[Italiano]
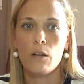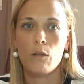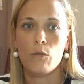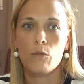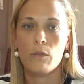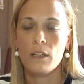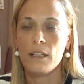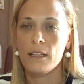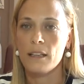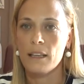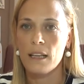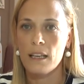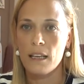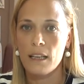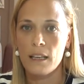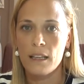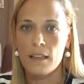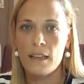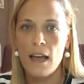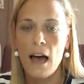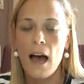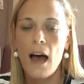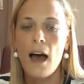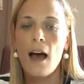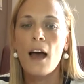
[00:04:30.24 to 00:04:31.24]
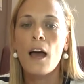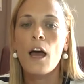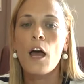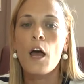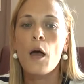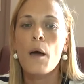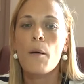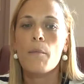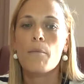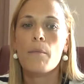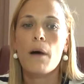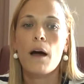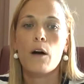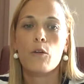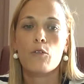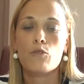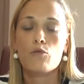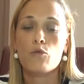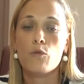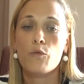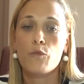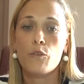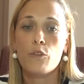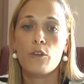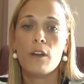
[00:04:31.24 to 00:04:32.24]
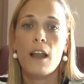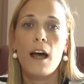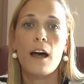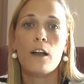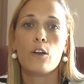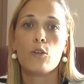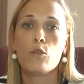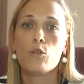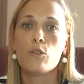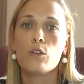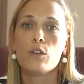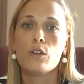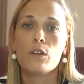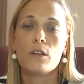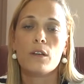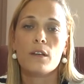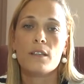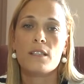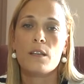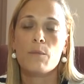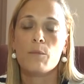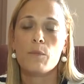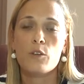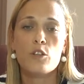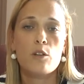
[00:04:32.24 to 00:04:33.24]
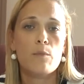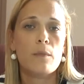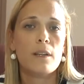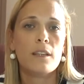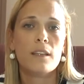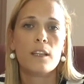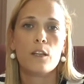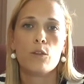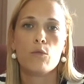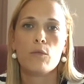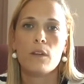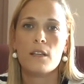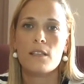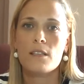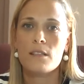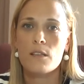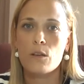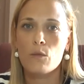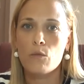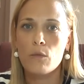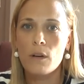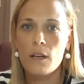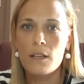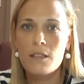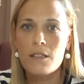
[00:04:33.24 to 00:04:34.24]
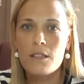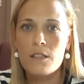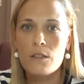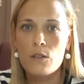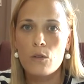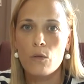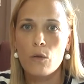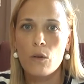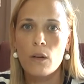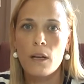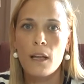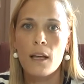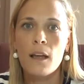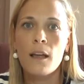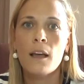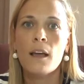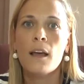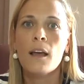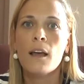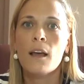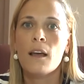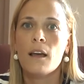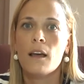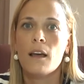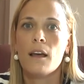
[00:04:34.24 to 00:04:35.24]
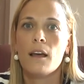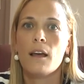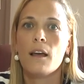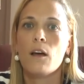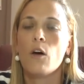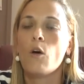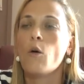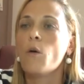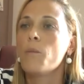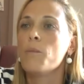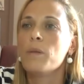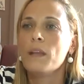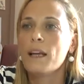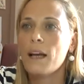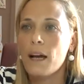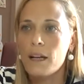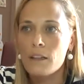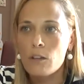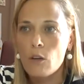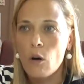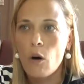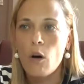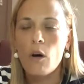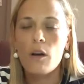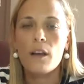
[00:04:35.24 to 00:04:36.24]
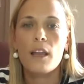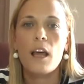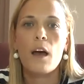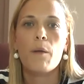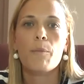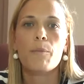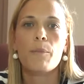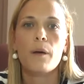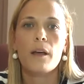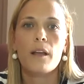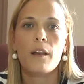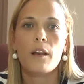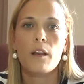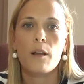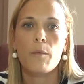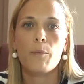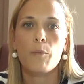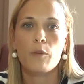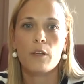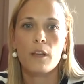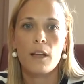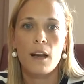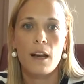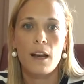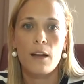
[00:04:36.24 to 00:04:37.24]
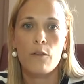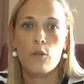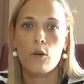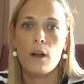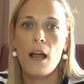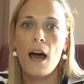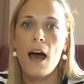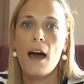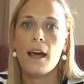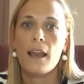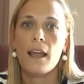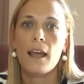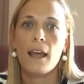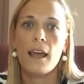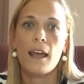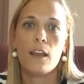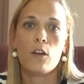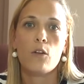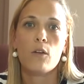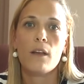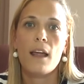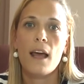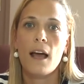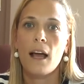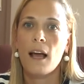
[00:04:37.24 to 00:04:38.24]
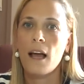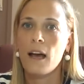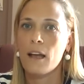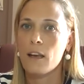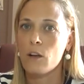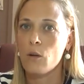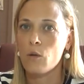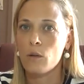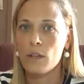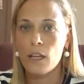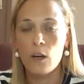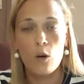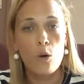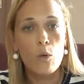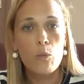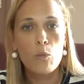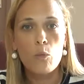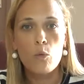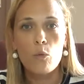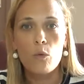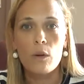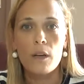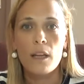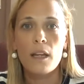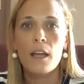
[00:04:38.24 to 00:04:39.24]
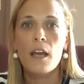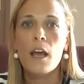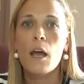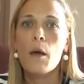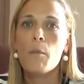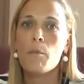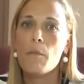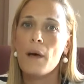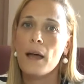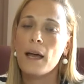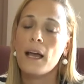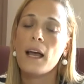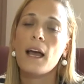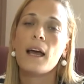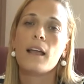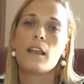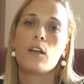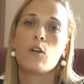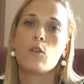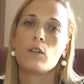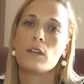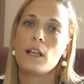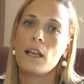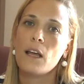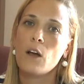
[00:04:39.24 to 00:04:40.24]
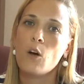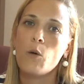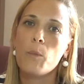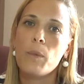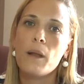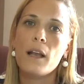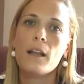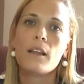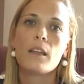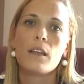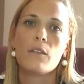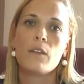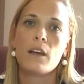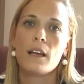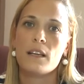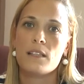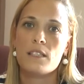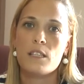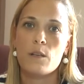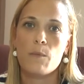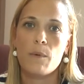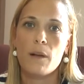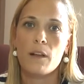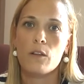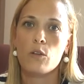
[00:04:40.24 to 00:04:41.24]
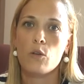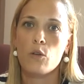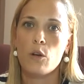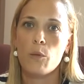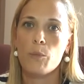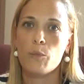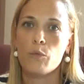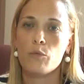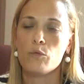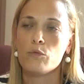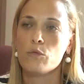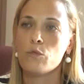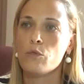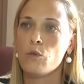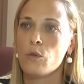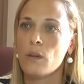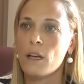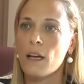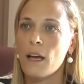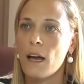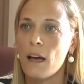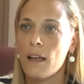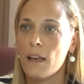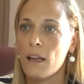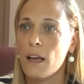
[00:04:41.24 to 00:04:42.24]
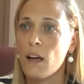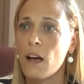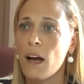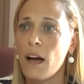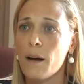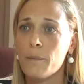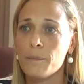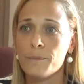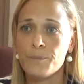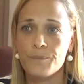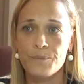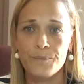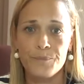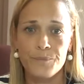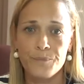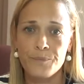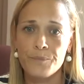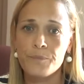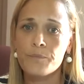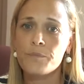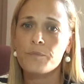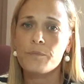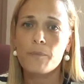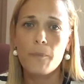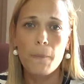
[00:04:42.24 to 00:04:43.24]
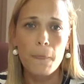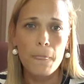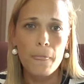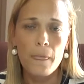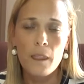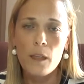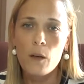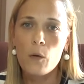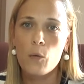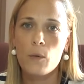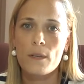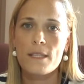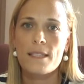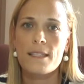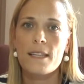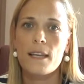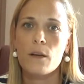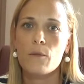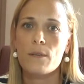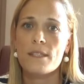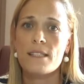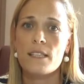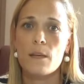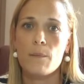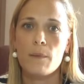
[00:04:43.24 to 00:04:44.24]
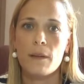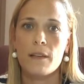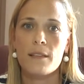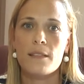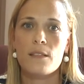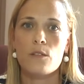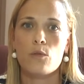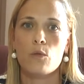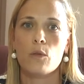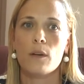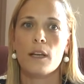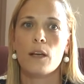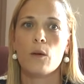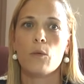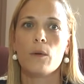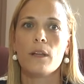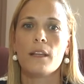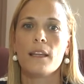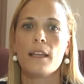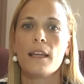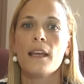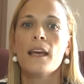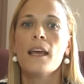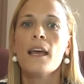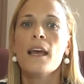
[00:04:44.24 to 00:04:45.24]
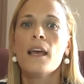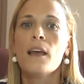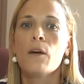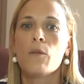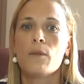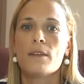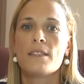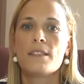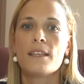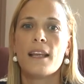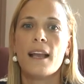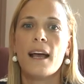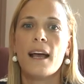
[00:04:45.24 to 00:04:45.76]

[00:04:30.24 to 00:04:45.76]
un'indennità ma usufruiranno di, semplicemente di un'assicurazione eh, obbligatoria per poter lavorare che non è a carico dei comuni ma è a carico delle cooperative che si prendono appunto in carica mh, queste, queste, persone. Quindi questi